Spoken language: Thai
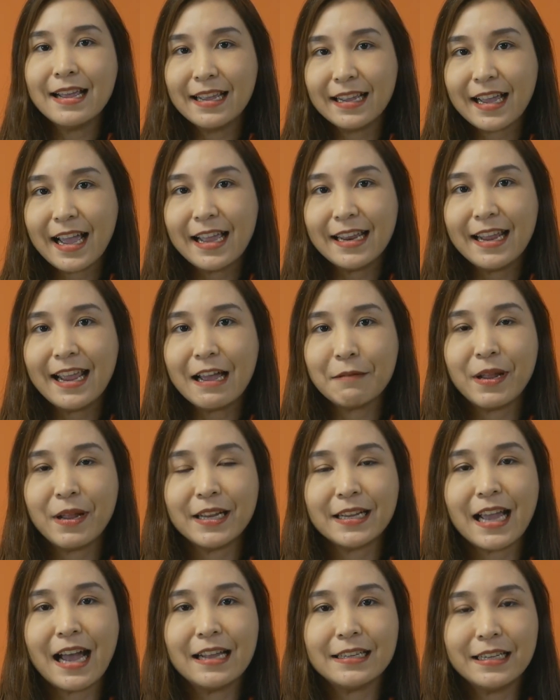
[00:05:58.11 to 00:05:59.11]
ยังไงเนี่ยเป็
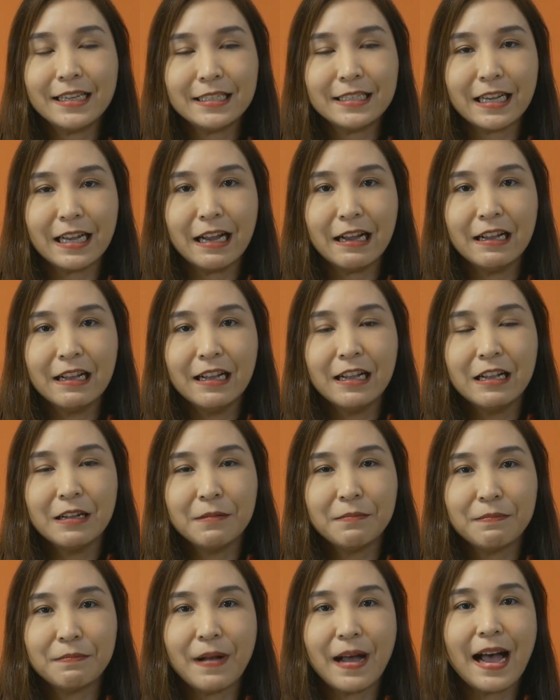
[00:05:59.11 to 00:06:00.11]
นการที่จะ
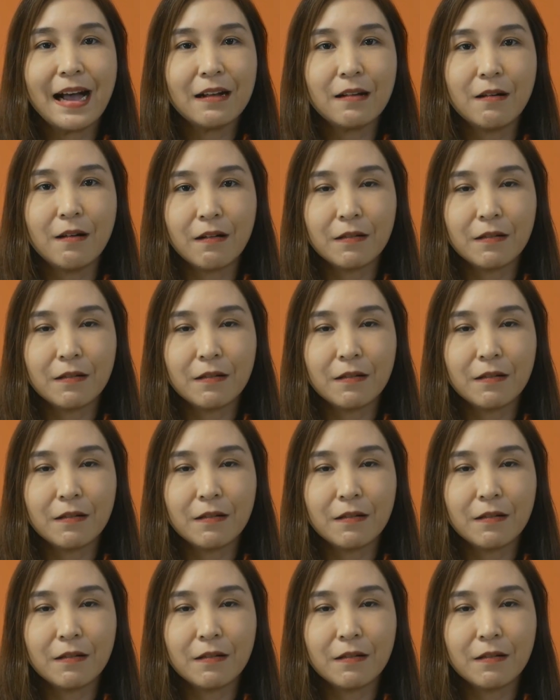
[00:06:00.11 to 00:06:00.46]
พักข